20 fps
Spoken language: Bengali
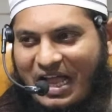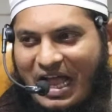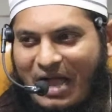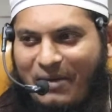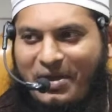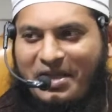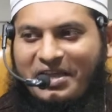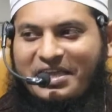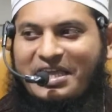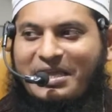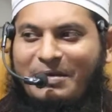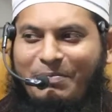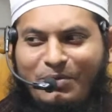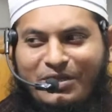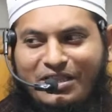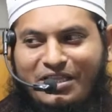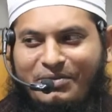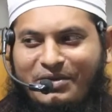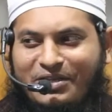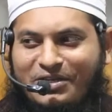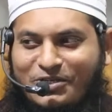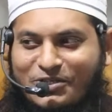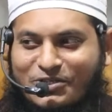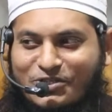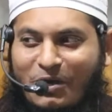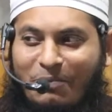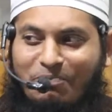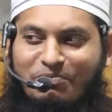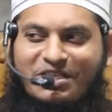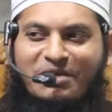আমাকেই পৃথিবীর
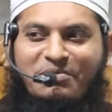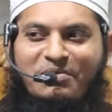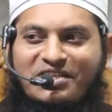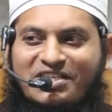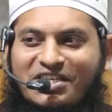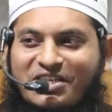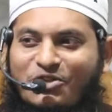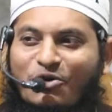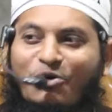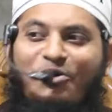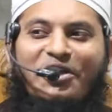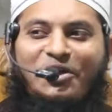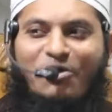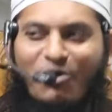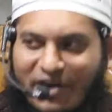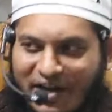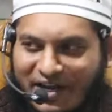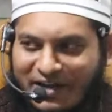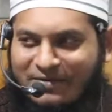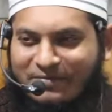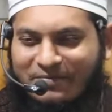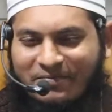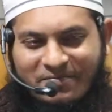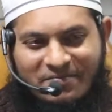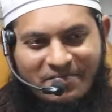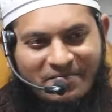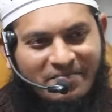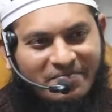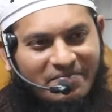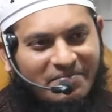সবচেয়ে বেশি ধনী করেন
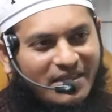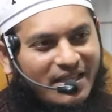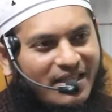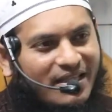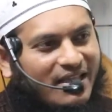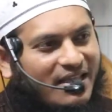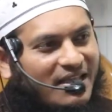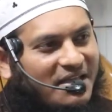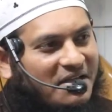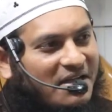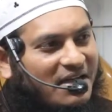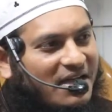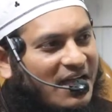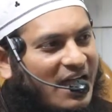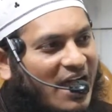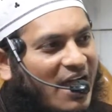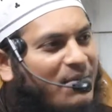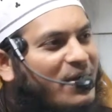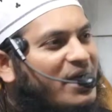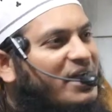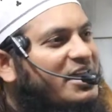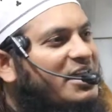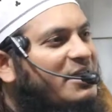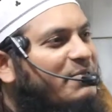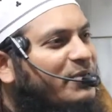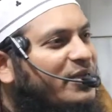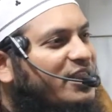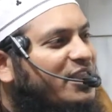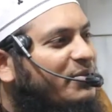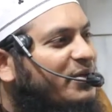আমাকেই
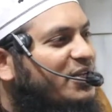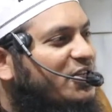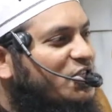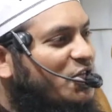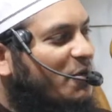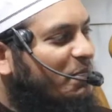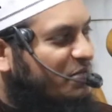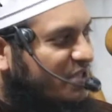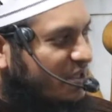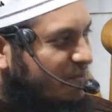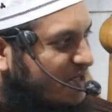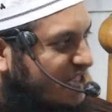পৃথিবীর সবচেয়ে